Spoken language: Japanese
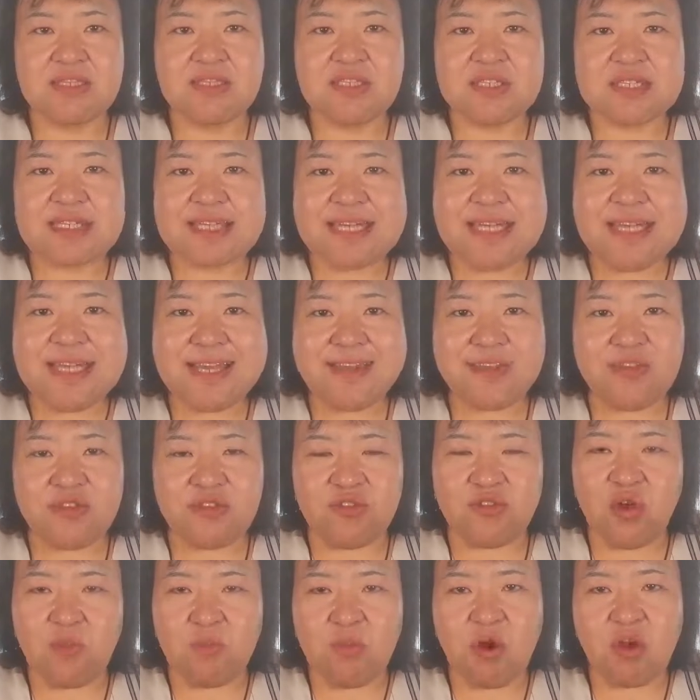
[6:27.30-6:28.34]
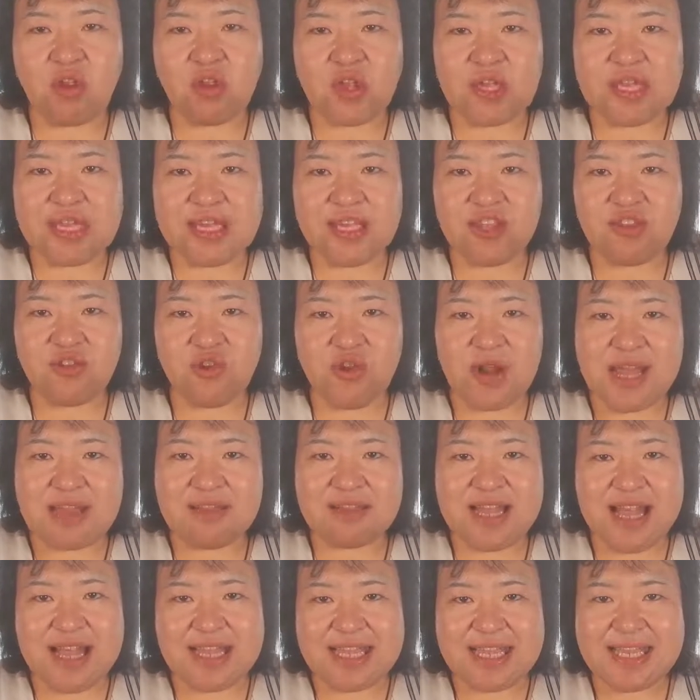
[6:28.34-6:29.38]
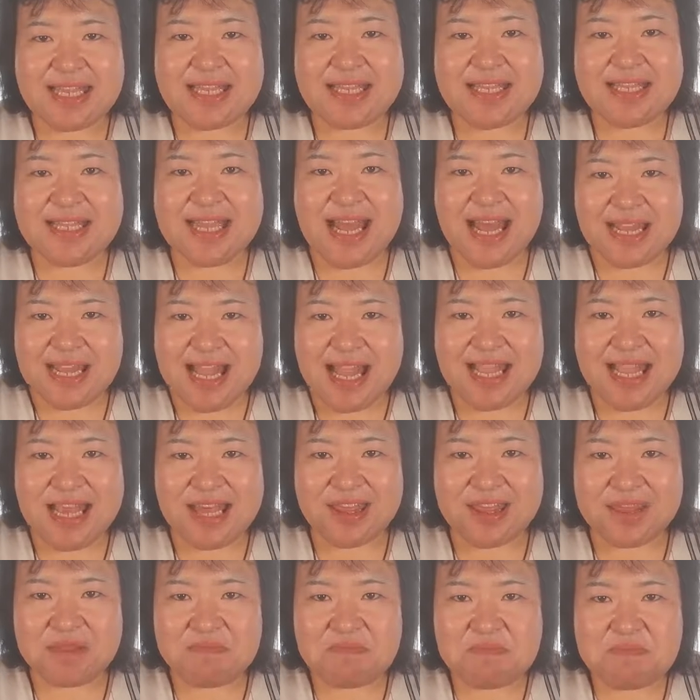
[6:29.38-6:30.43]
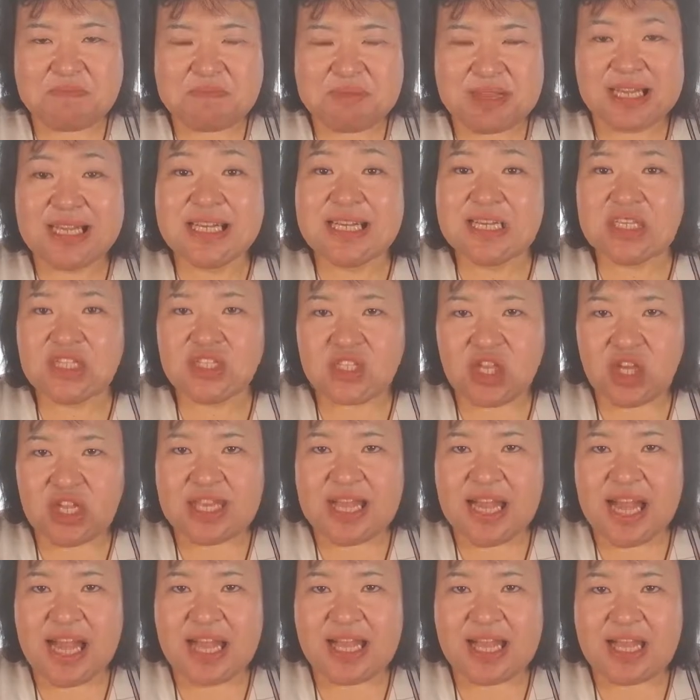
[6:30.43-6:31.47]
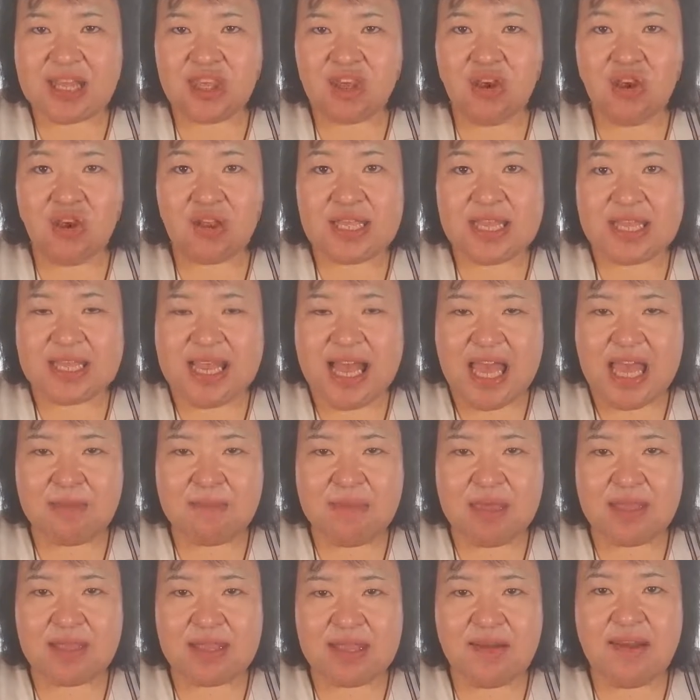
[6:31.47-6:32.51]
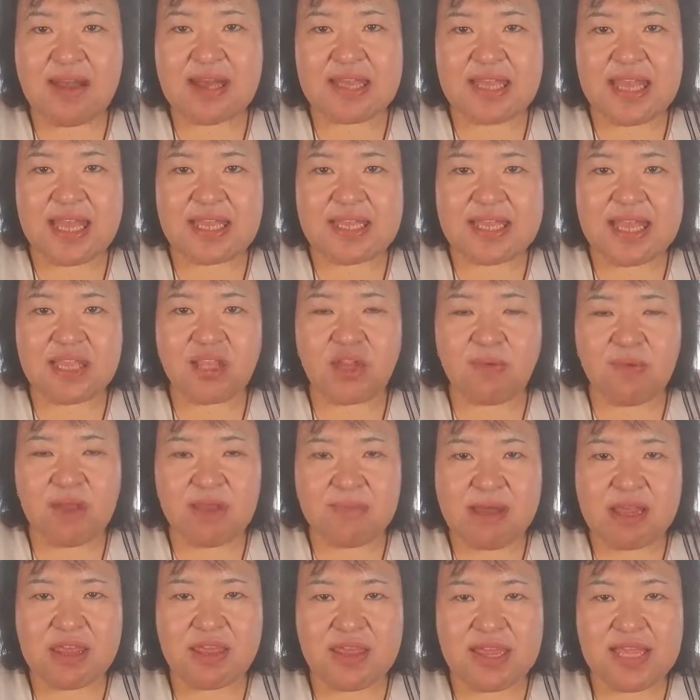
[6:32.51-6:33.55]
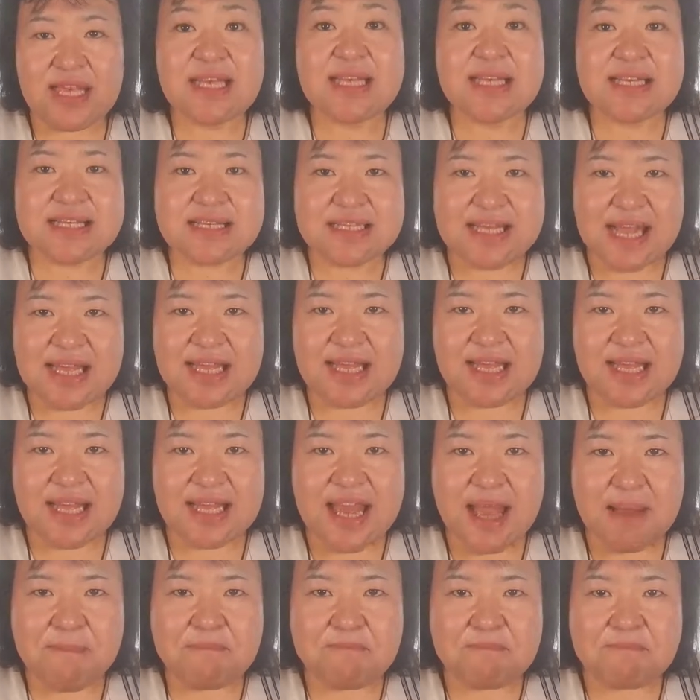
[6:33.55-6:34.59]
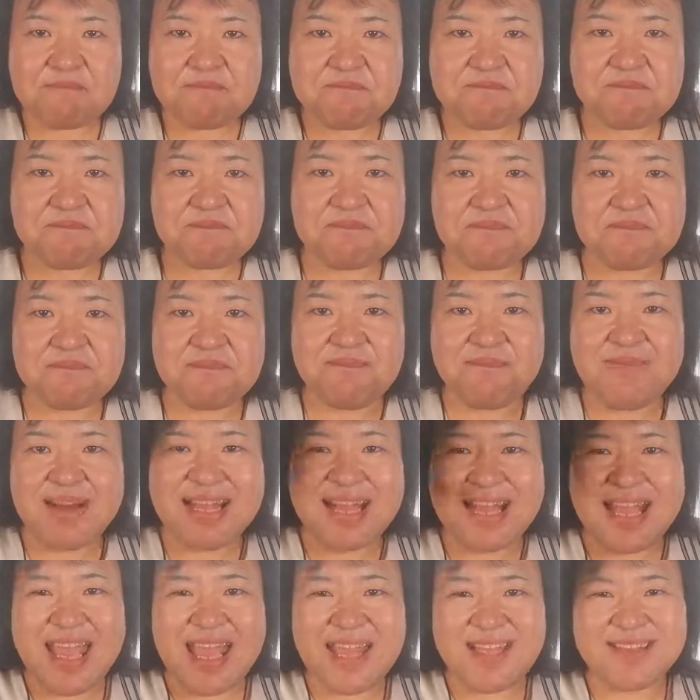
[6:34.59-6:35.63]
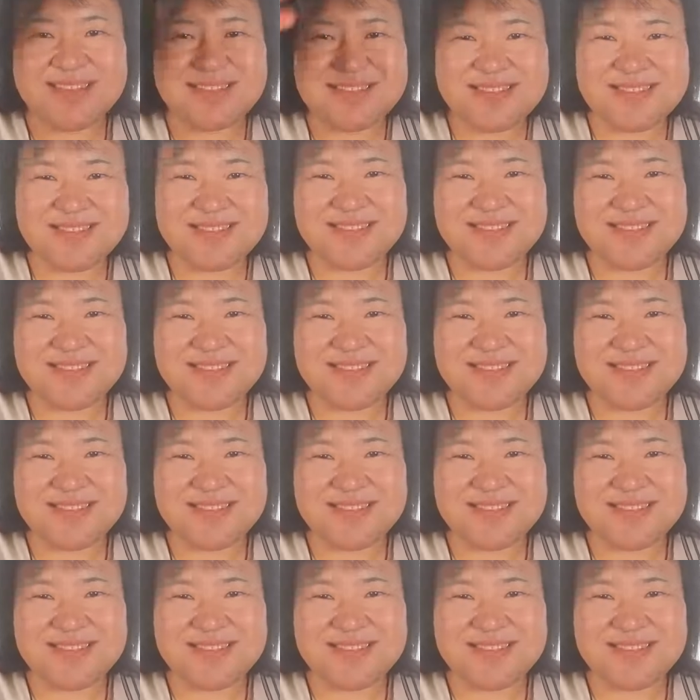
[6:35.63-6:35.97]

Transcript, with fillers: スキー、スノボーのインストラクターになりたいです。そういった話を2回目ではしていきたいと思います。ガチャンでした。またね